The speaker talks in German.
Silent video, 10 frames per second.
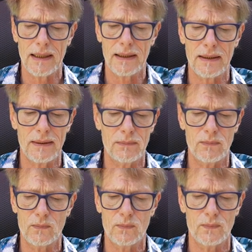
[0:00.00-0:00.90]

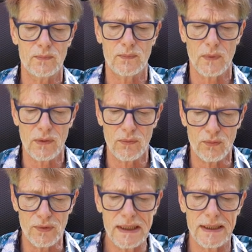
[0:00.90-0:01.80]
ähm,
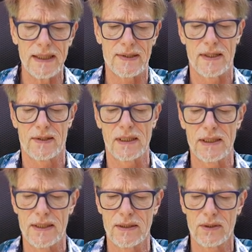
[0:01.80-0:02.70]
wird jetzt erst
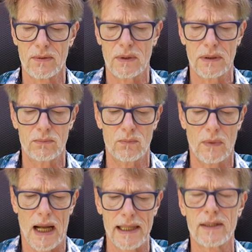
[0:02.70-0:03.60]
richtig
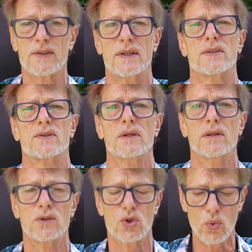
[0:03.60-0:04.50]
ähm, eingesetzt,
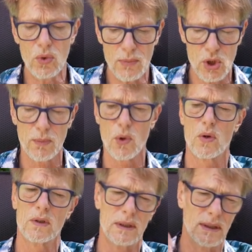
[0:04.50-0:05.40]
in Schulen
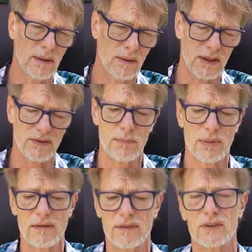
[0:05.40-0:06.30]
besprochen, es werden
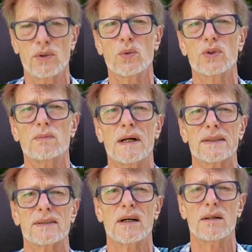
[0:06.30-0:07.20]

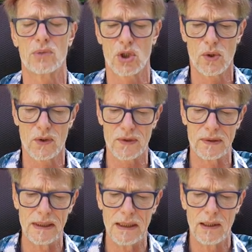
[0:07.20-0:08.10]
Präventionsmaßnahmen
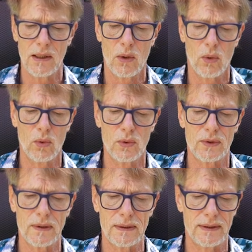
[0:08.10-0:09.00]
beschlossen
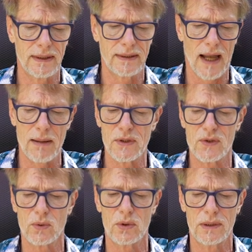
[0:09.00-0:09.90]
und äh, damit
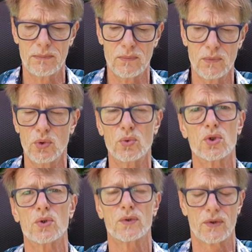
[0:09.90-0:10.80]
soll dem
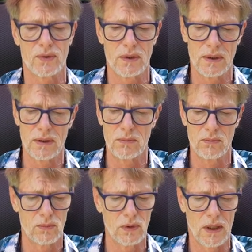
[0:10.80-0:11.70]
Jugendschutz, äh,
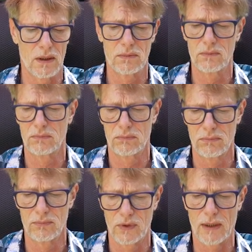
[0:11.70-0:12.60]
ja,
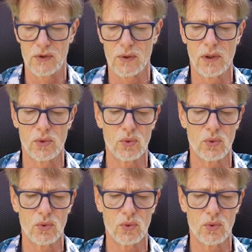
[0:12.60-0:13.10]
damit soll der